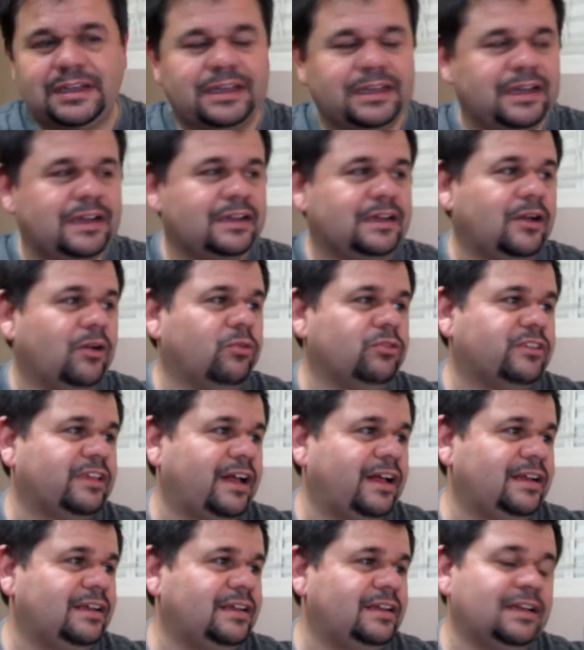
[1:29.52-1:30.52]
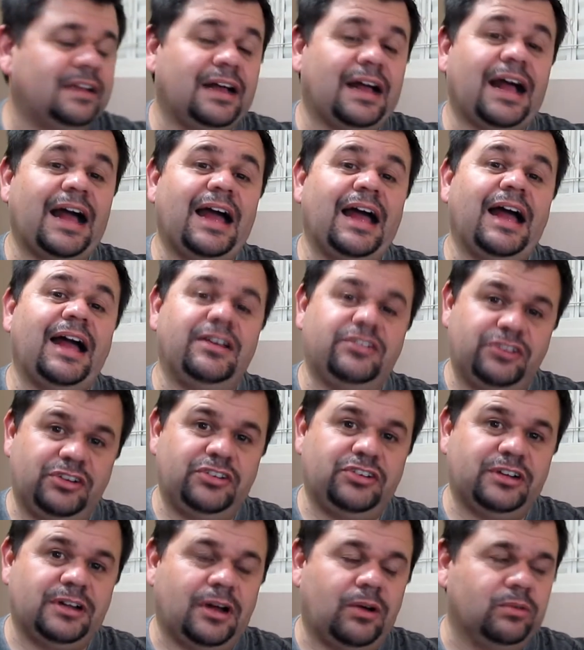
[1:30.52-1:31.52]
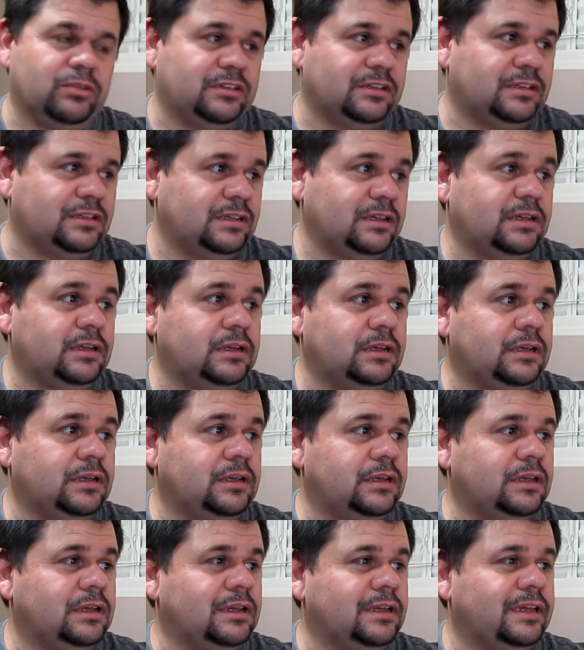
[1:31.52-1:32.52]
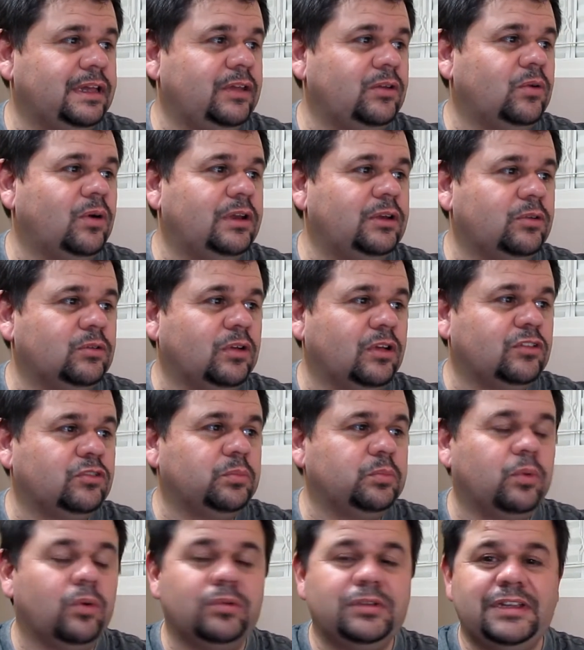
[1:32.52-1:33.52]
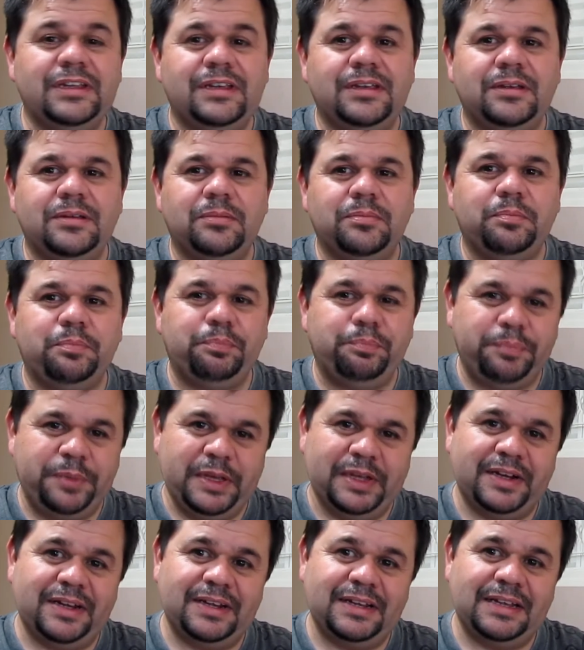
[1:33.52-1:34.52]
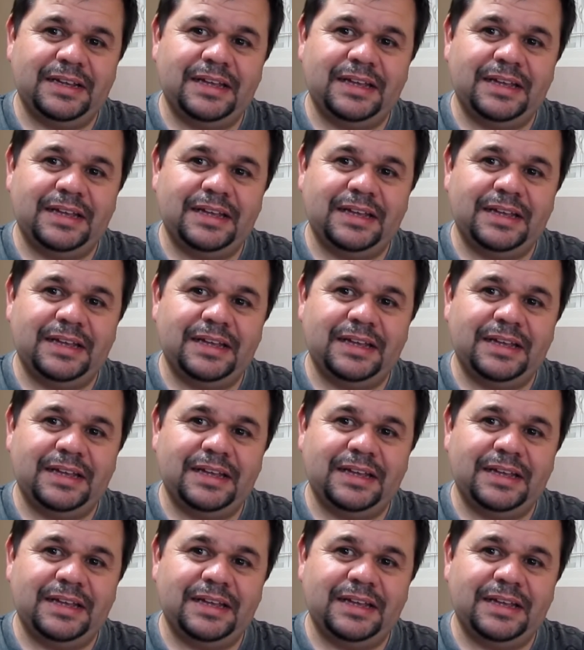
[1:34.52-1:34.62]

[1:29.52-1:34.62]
Quer causar? A gente causa. Quem olha o nosso bonde, pira.